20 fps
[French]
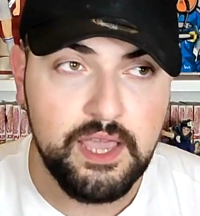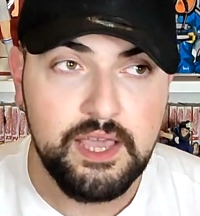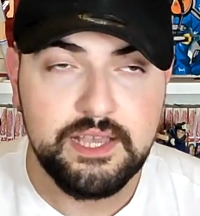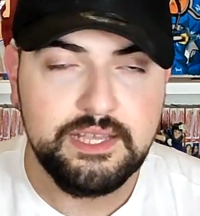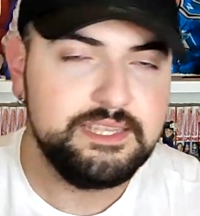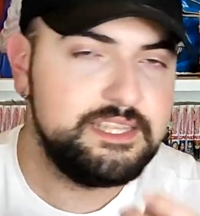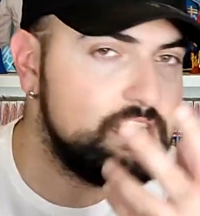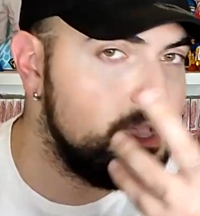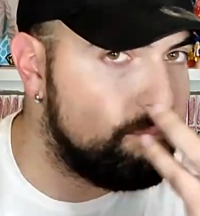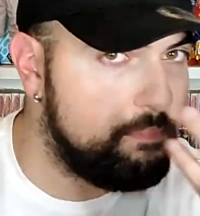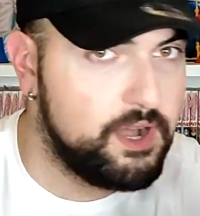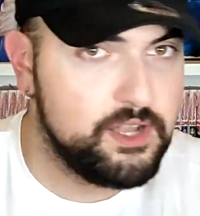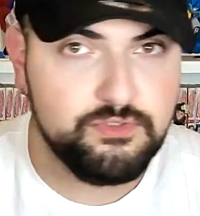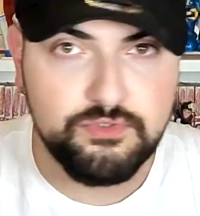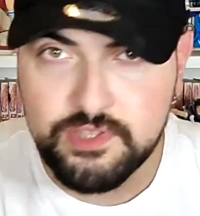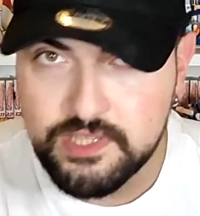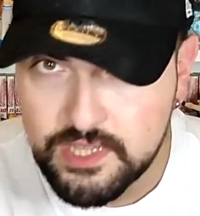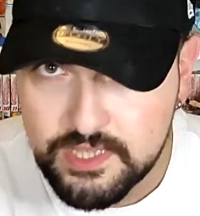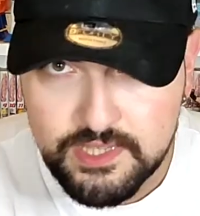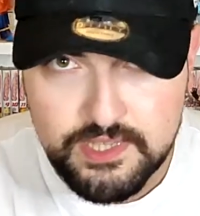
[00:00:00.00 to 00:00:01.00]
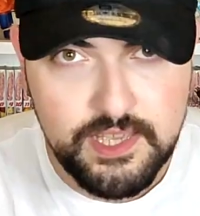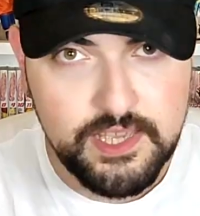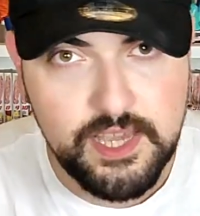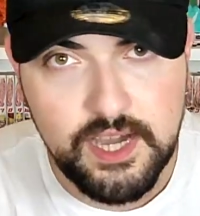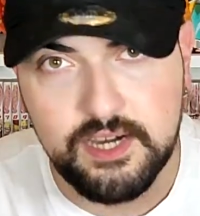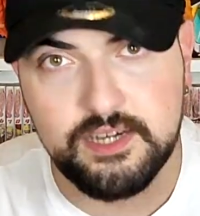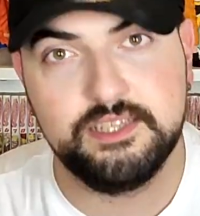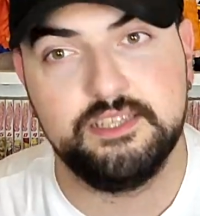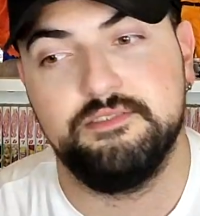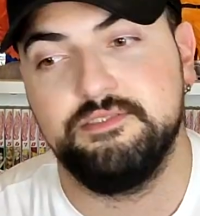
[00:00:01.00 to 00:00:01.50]
c'est pas du
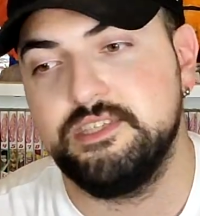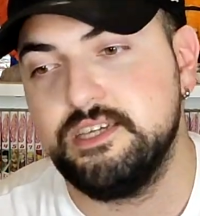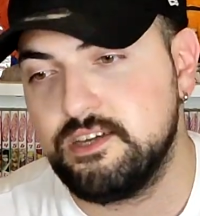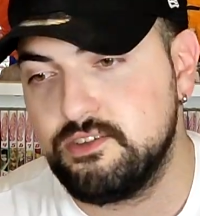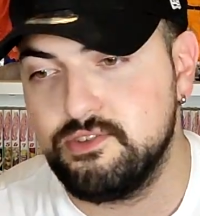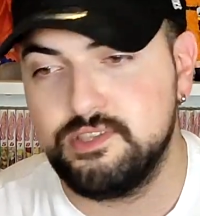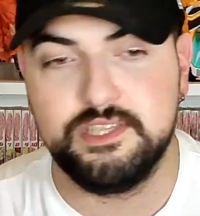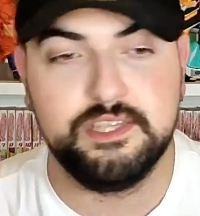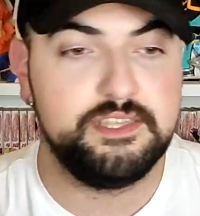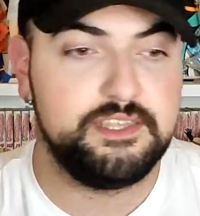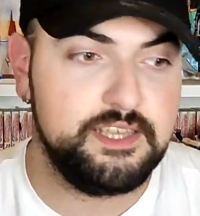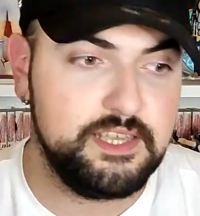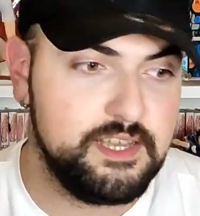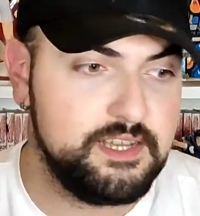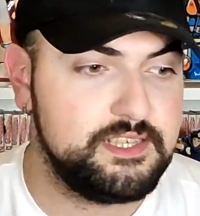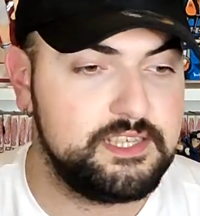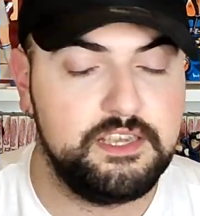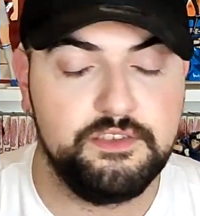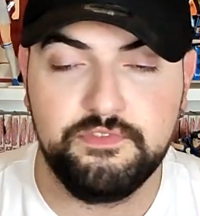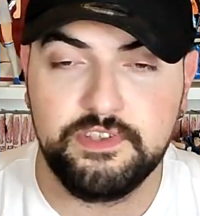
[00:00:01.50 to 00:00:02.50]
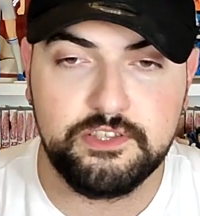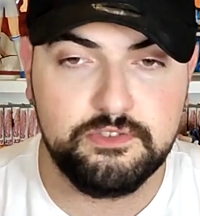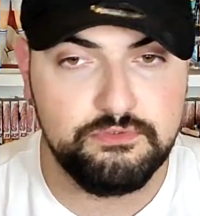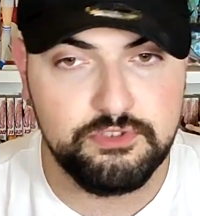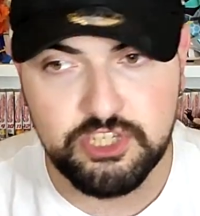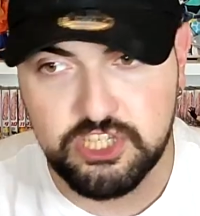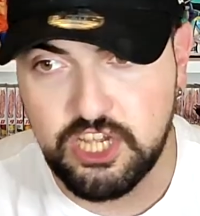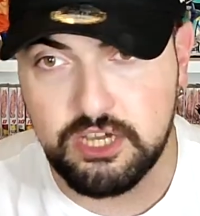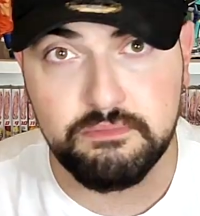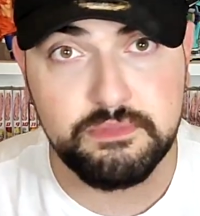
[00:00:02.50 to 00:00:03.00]
Senseiya. Ça veut dire que Senseiya, ce qui fait son
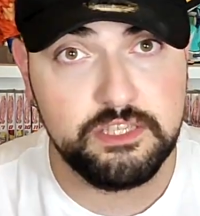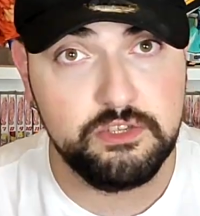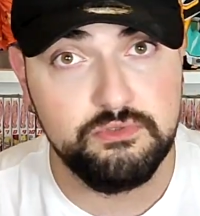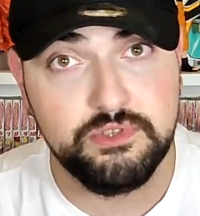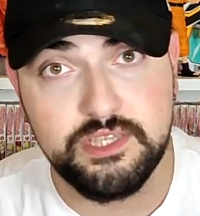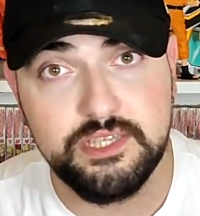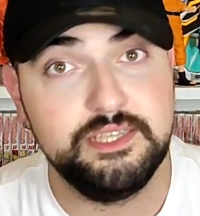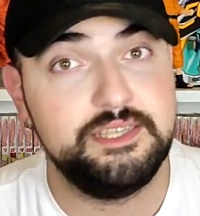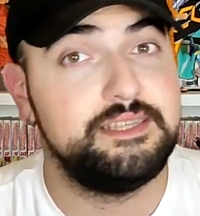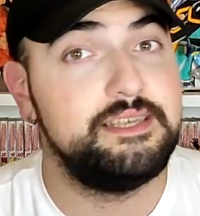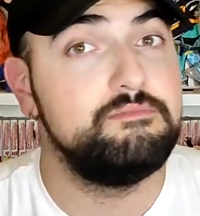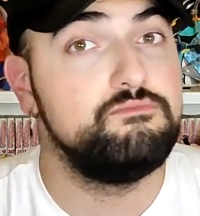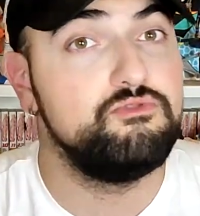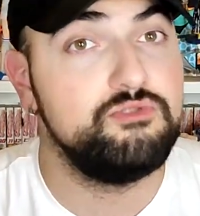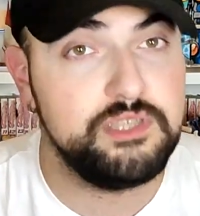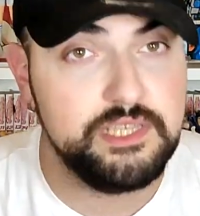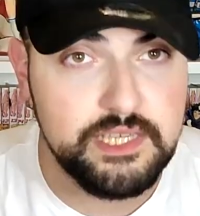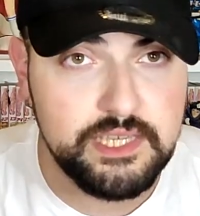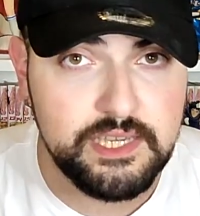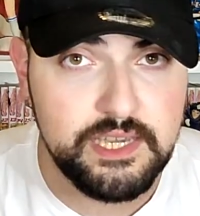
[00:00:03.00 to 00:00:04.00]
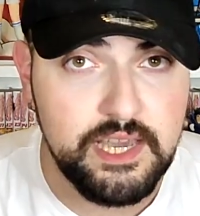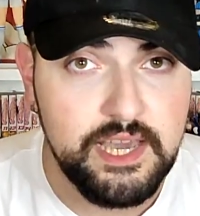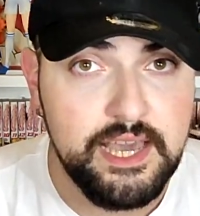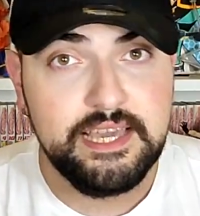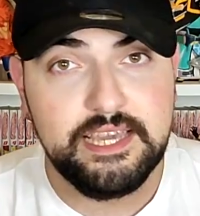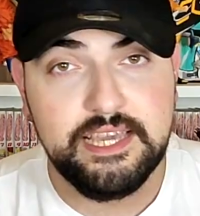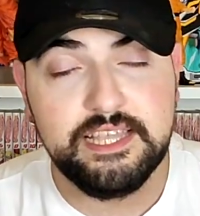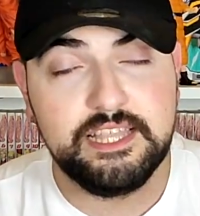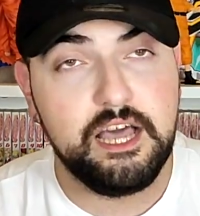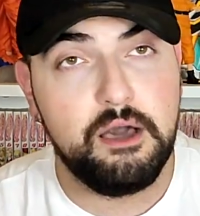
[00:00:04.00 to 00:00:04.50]
charme, c'est aussi ses musiques
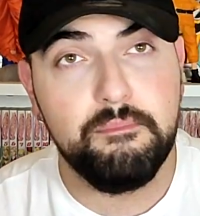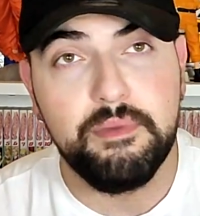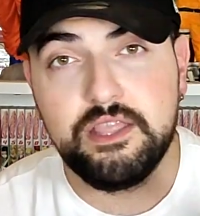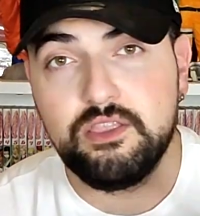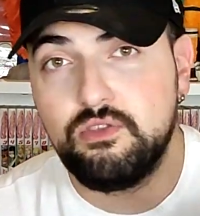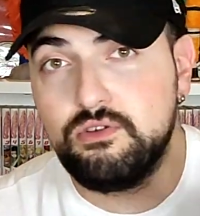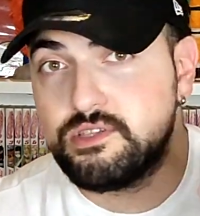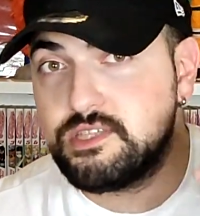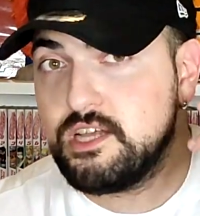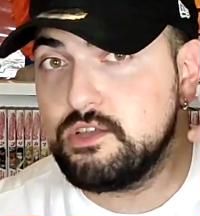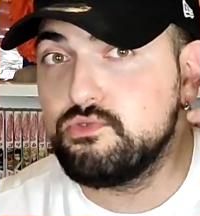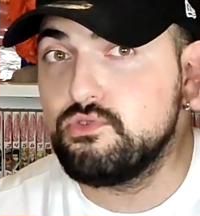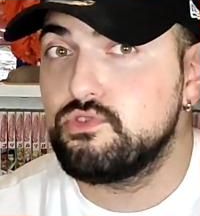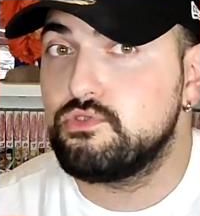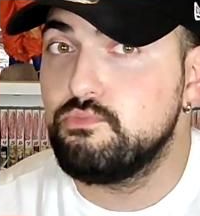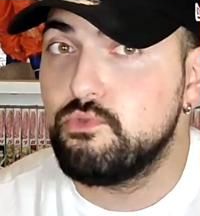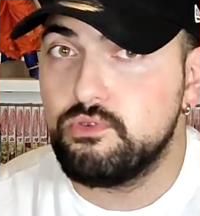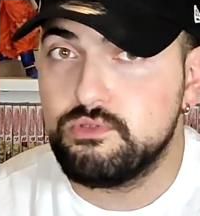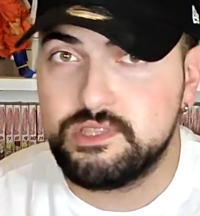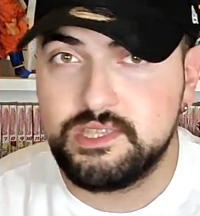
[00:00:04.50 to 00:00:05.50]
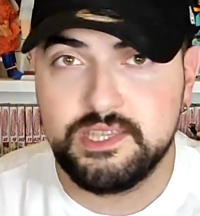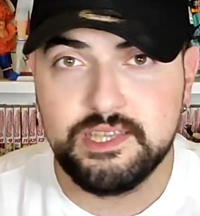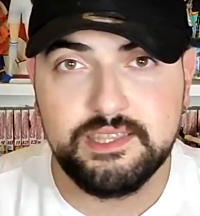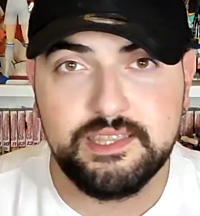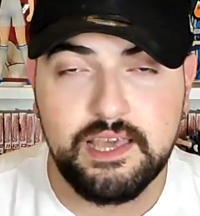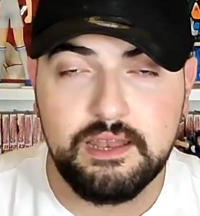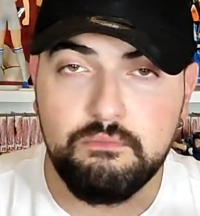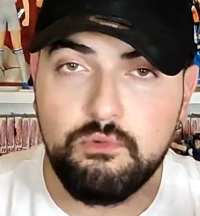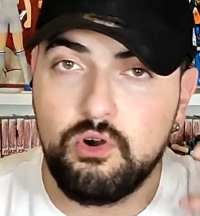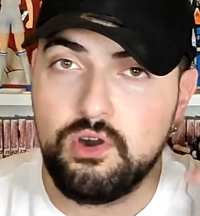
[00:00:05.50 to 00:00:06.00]
qui t'amènent dans un autre monde.
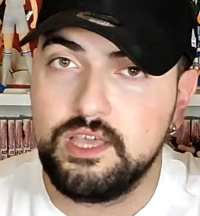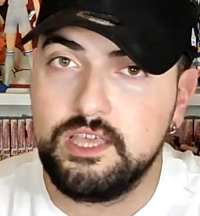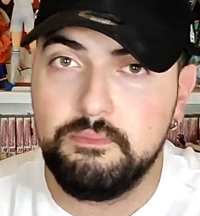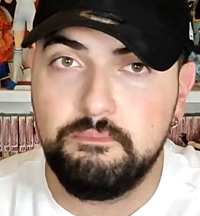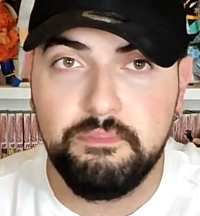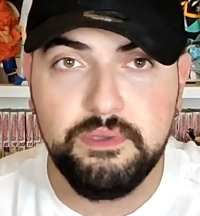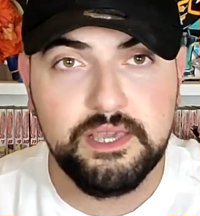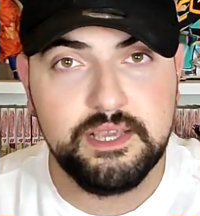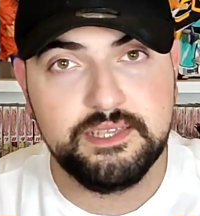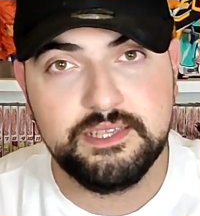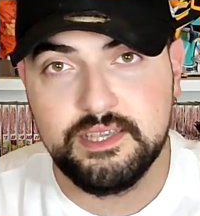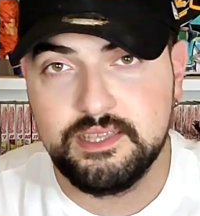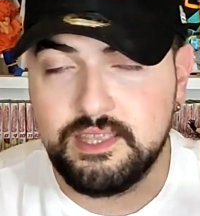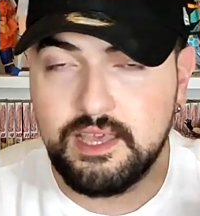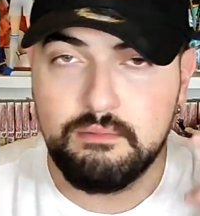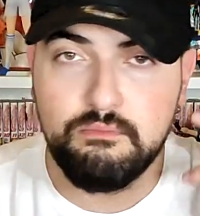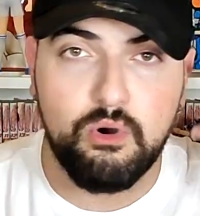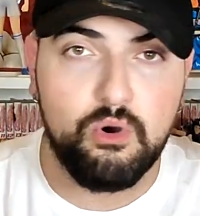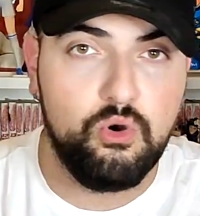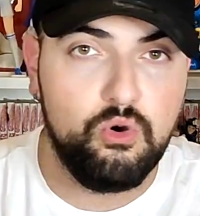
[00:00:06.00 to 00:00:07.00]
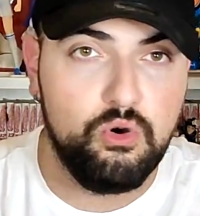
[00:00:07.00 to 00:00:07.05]
C'est tellement épique, c'est tellement